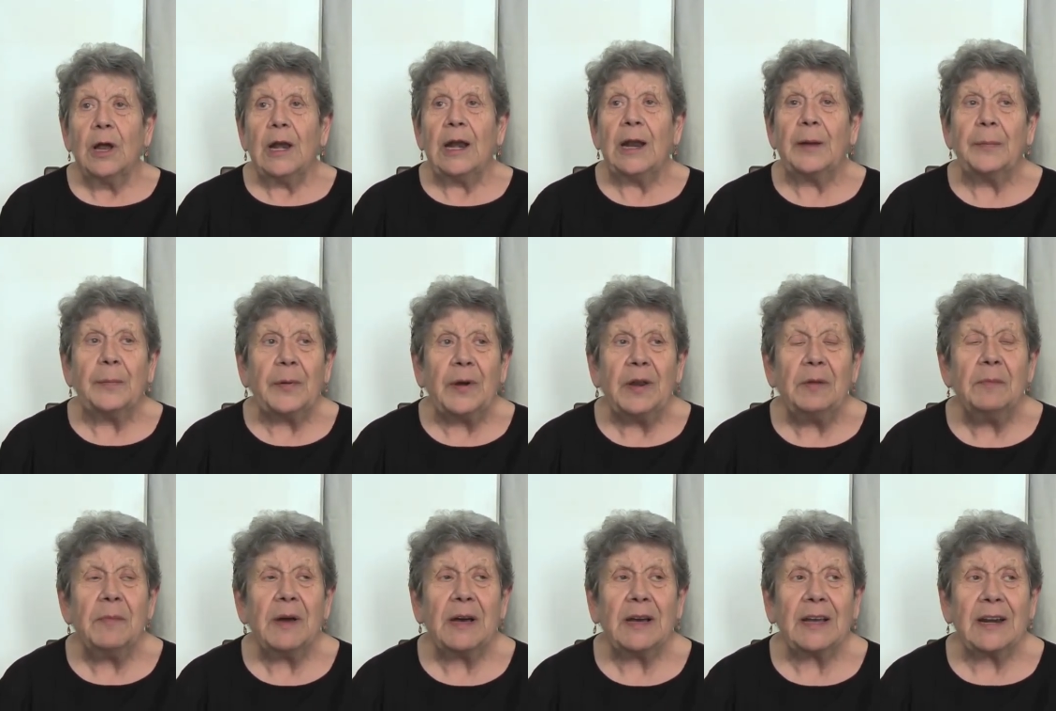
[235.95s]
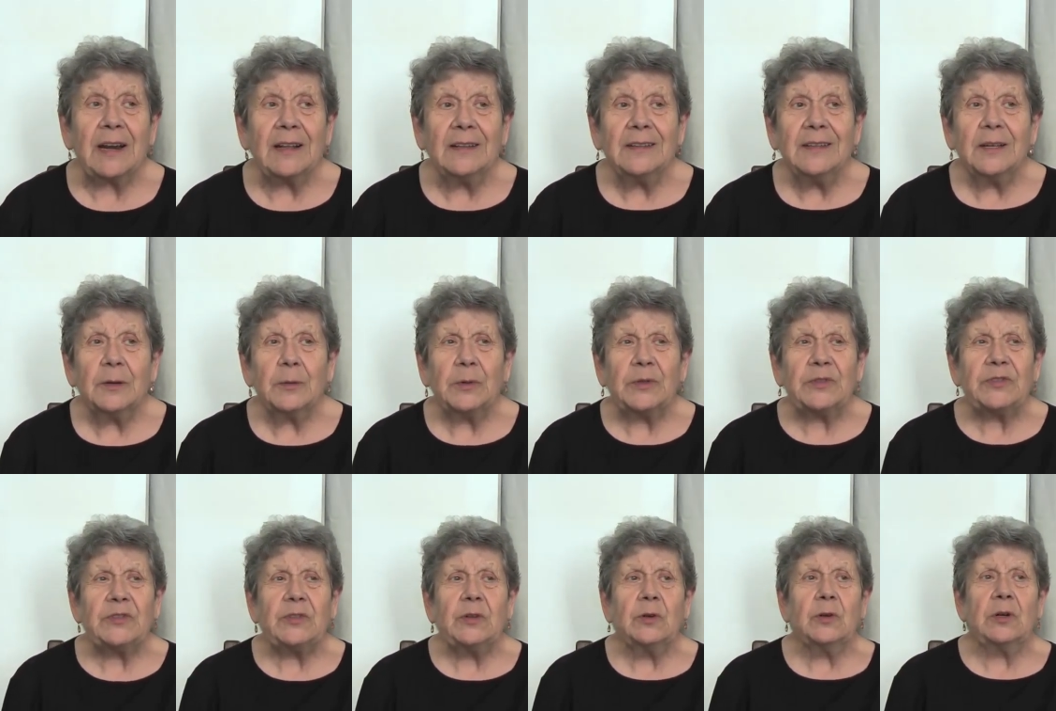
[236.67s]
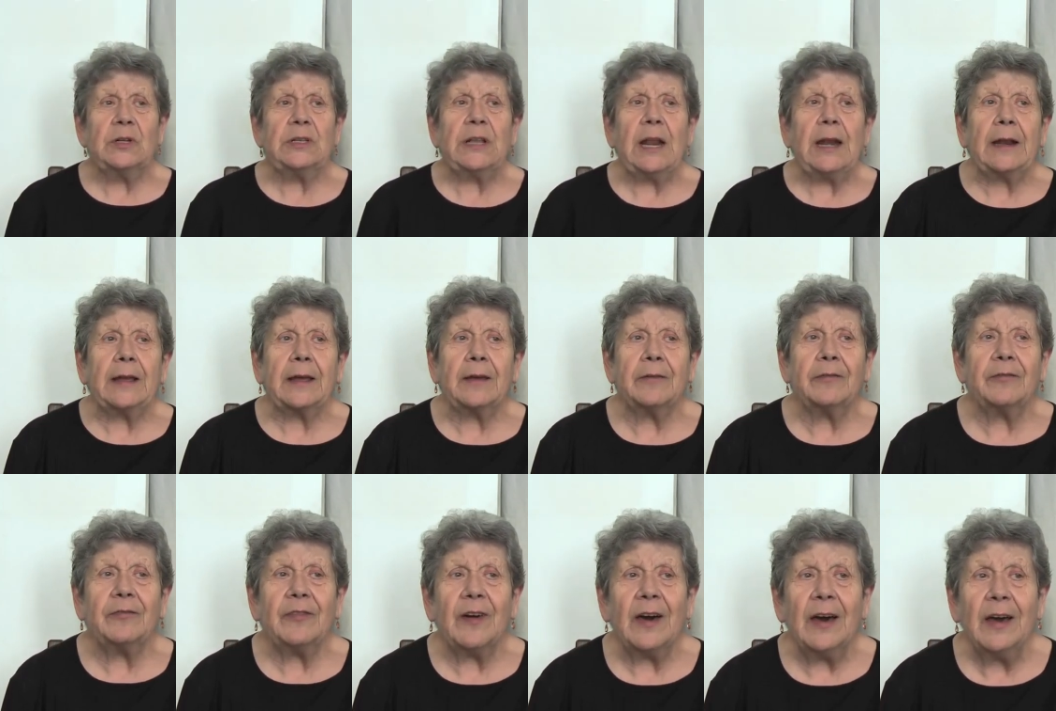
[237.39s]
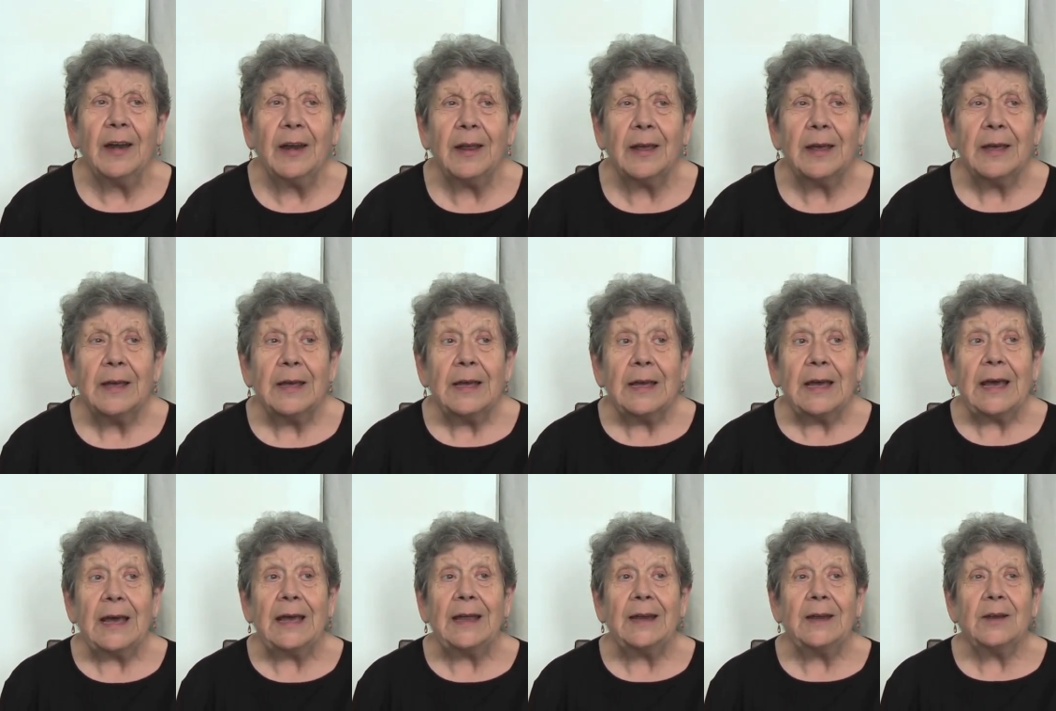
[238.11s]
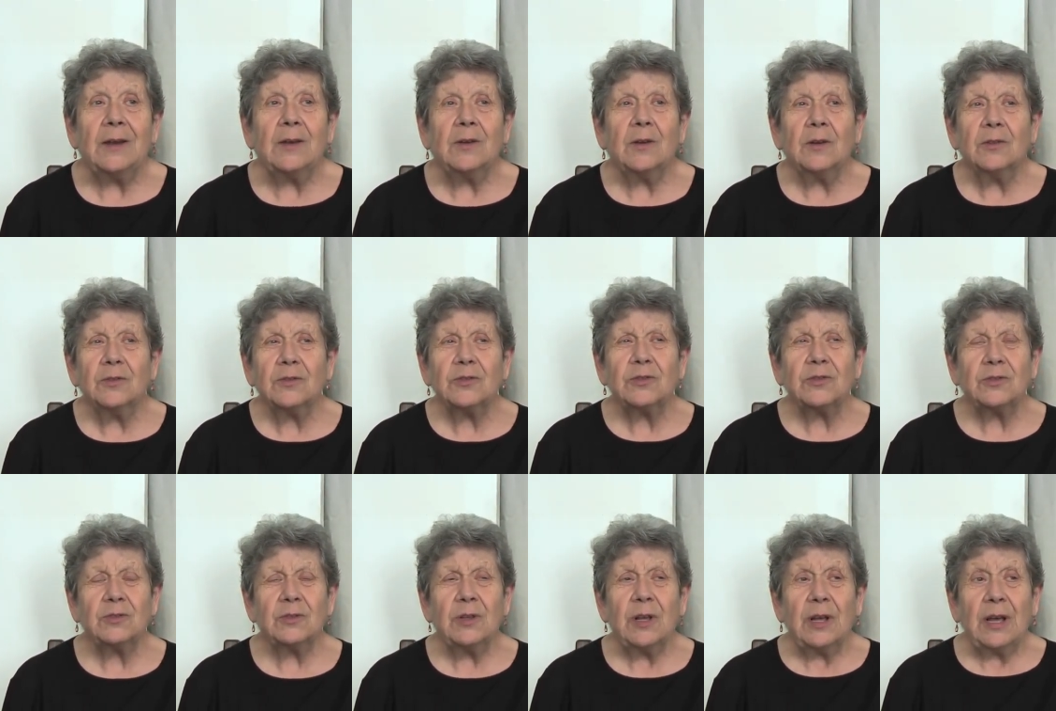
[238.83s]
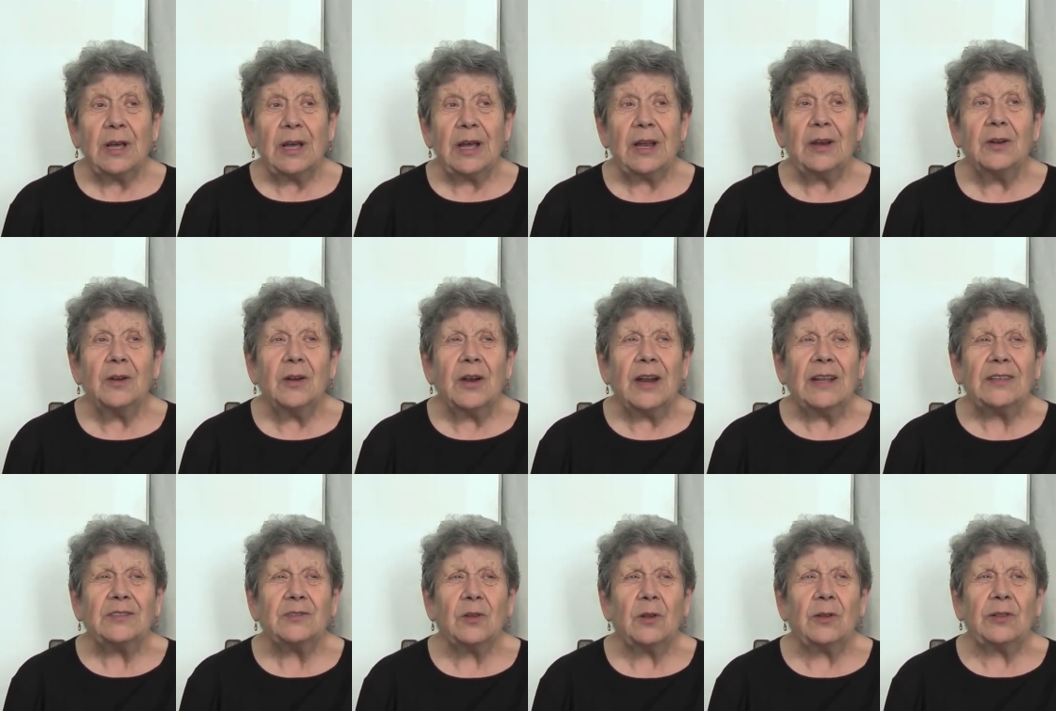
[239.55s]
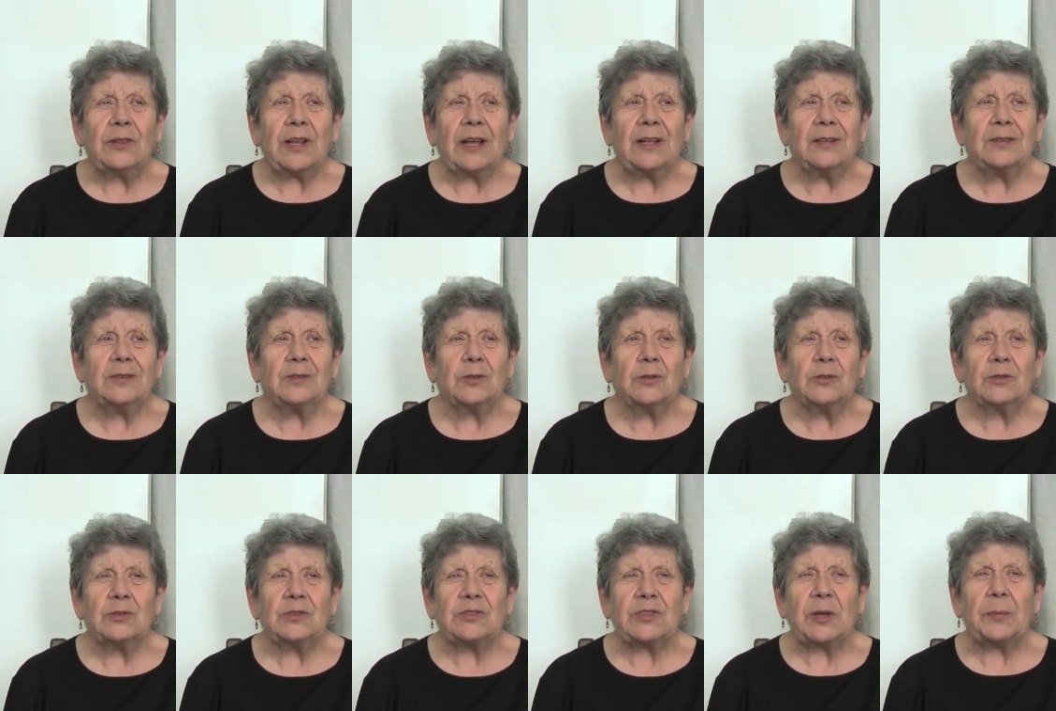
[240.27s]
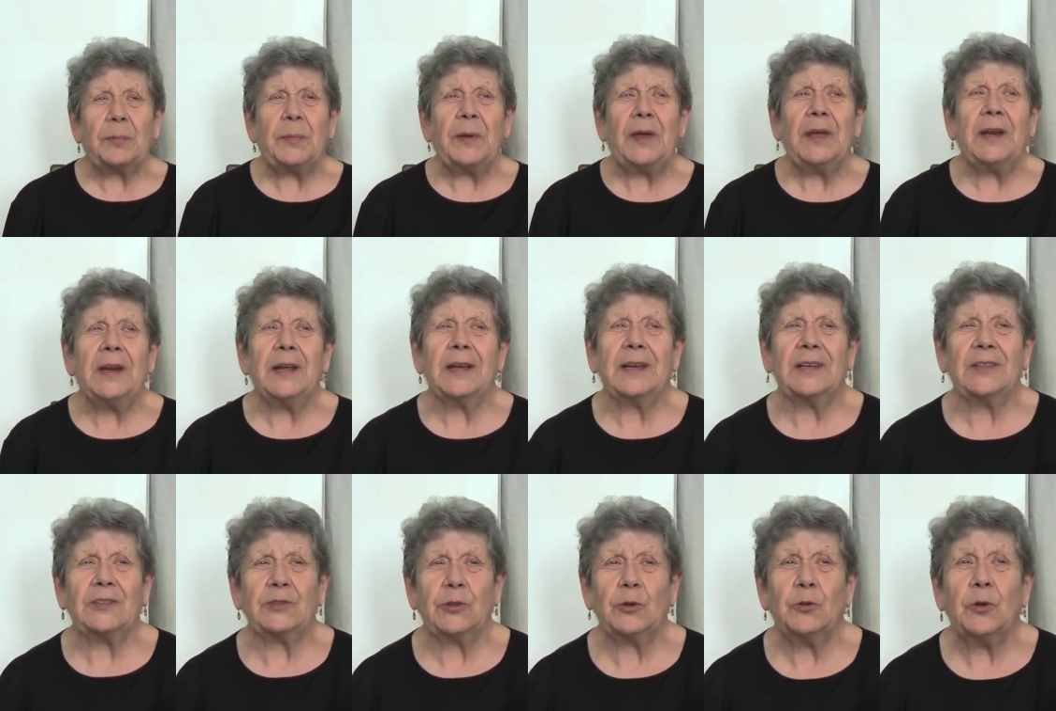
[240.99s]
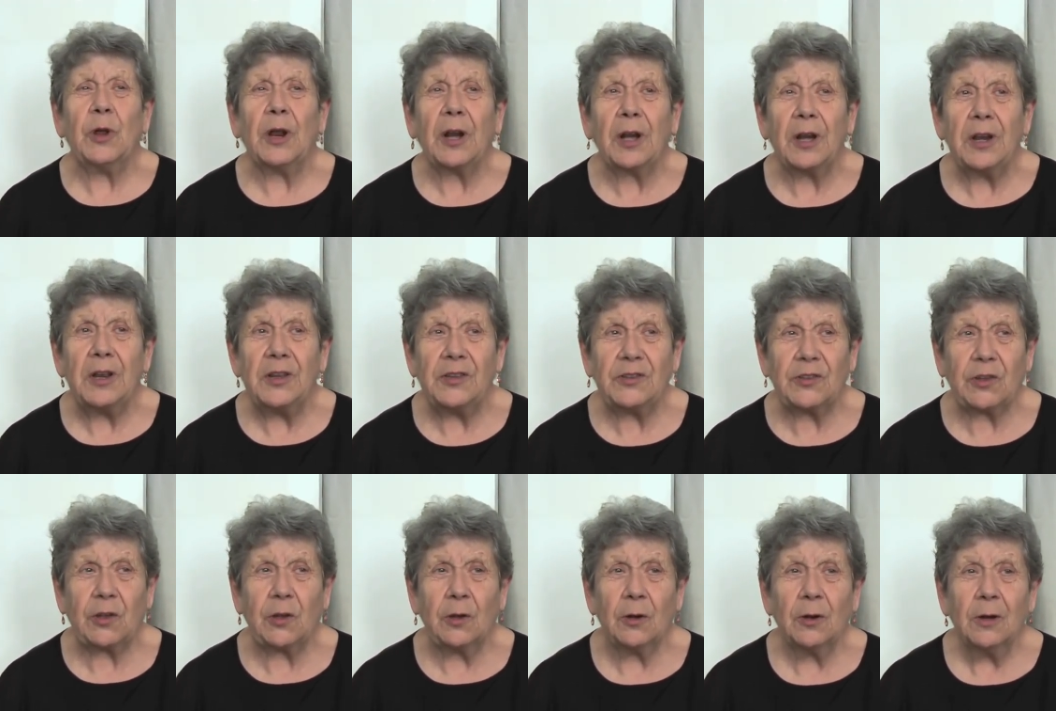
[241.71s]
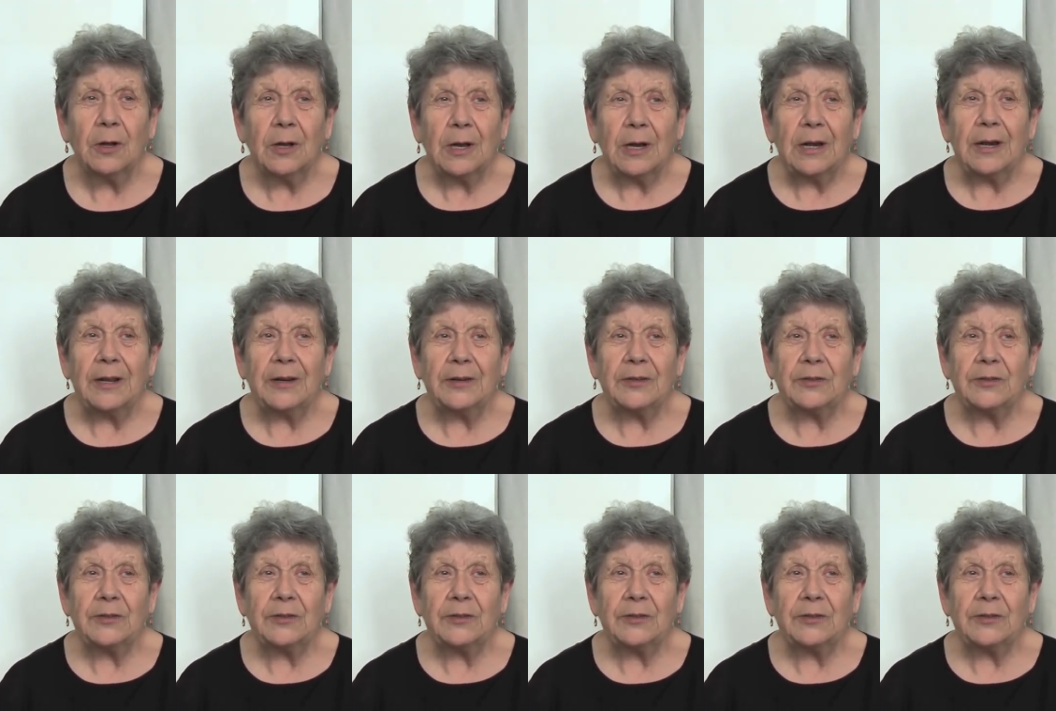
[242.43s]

La prima grande questione del che fare è non, non, è soltanto sapere che sono a rischio le